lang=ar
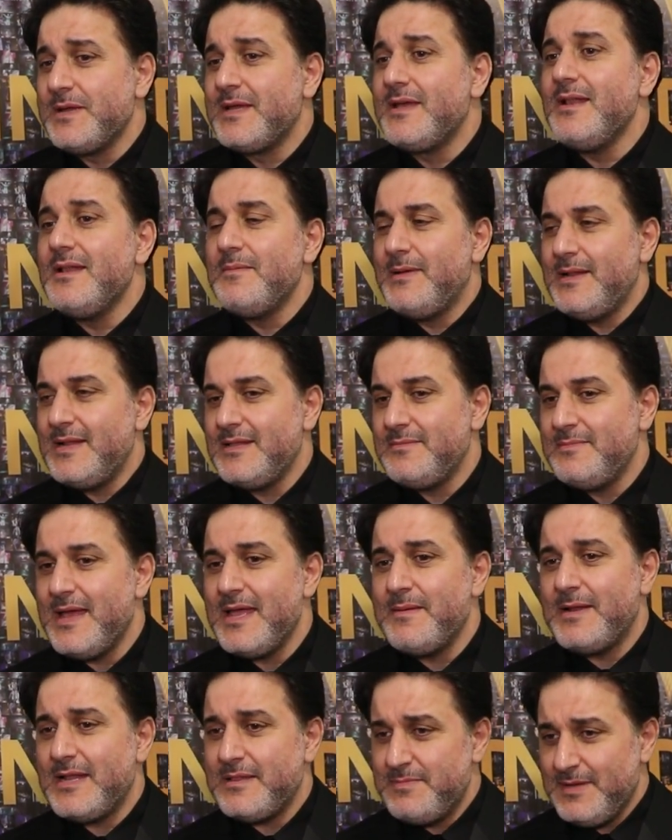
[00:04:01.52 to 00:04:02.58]
بكل بلد
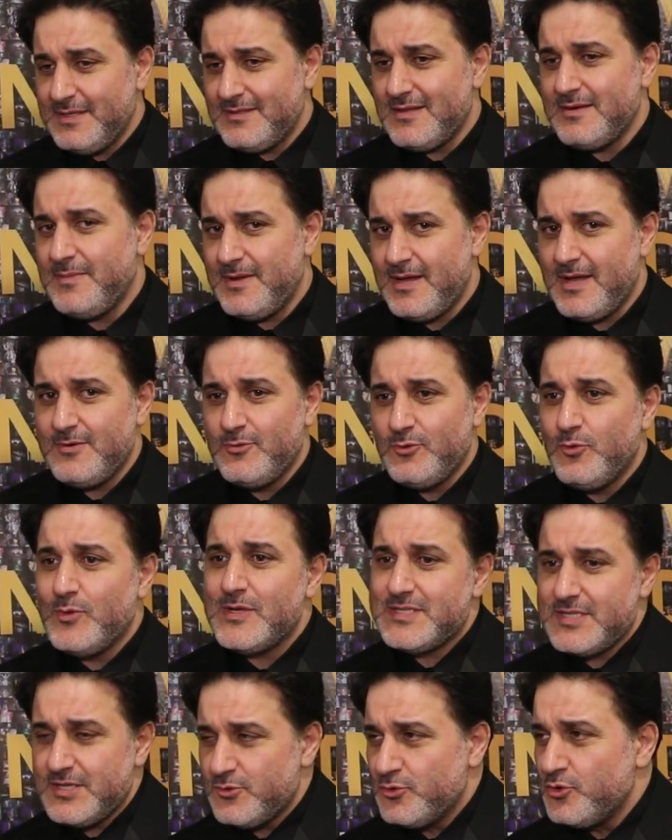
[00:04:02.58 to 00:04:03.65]
باي بلد بيحترم حاله
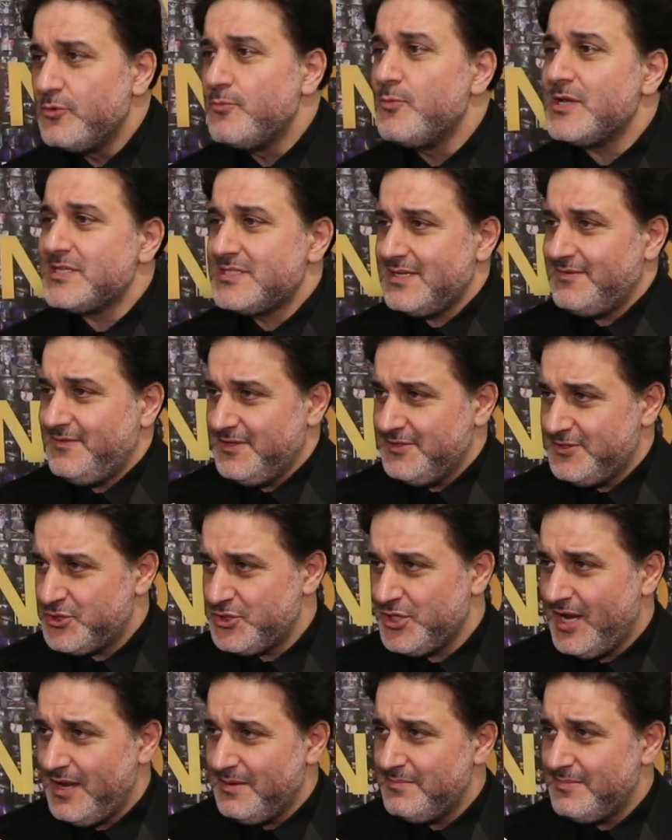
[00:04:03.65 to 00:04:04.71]
الوزير هو موظف عند
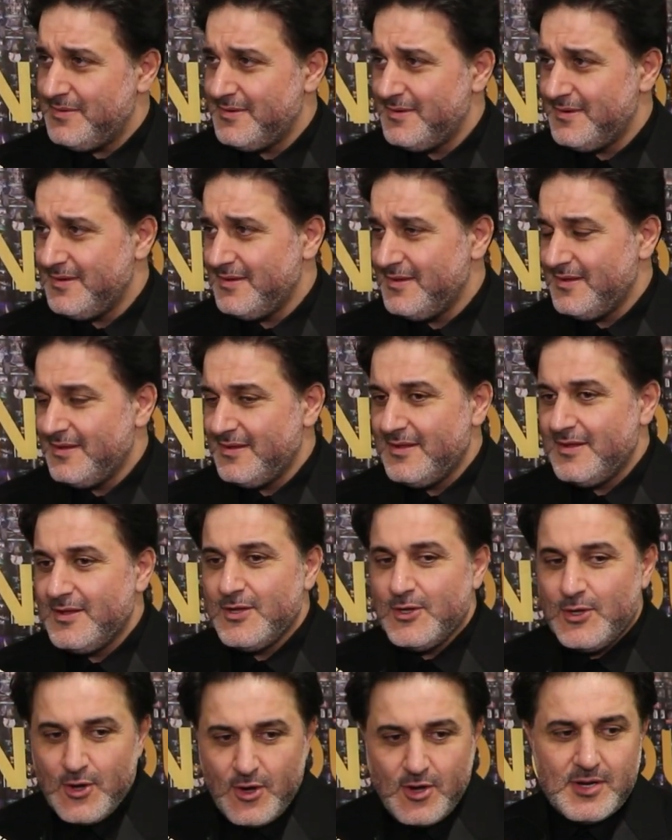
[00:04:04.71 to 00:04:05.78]
الشعب
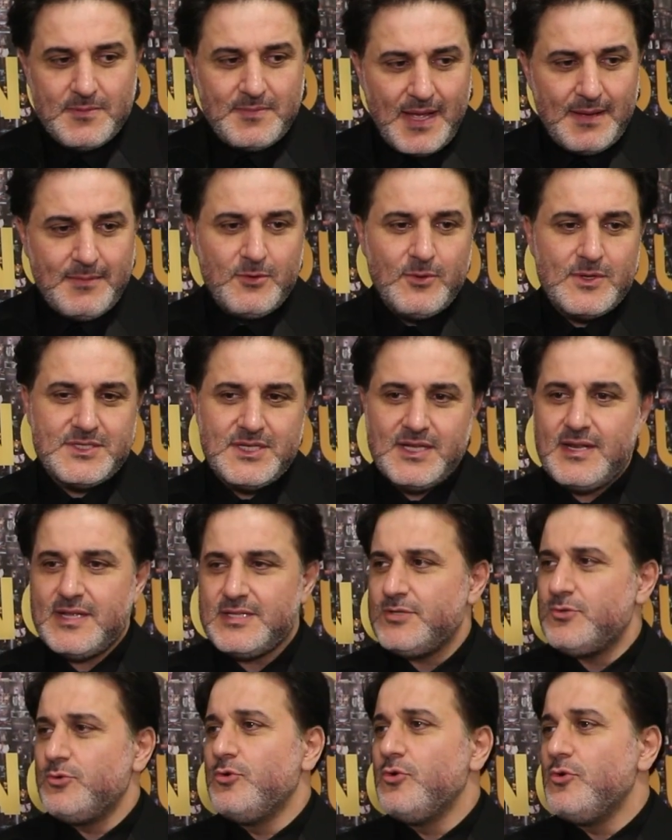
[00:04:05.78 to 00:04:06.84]
هون بيعمل وزير
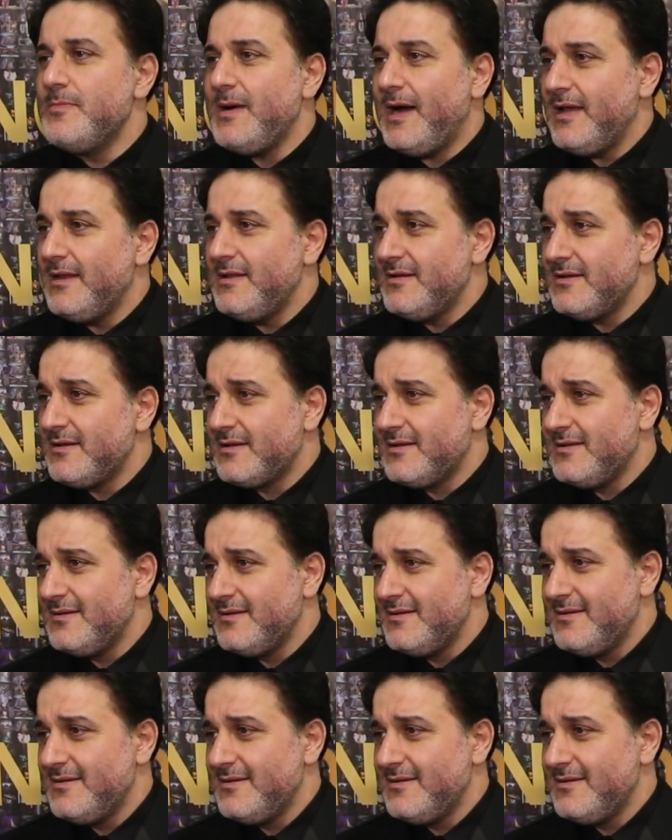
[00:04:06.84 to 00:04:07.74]
يصير يقولوا ما عليك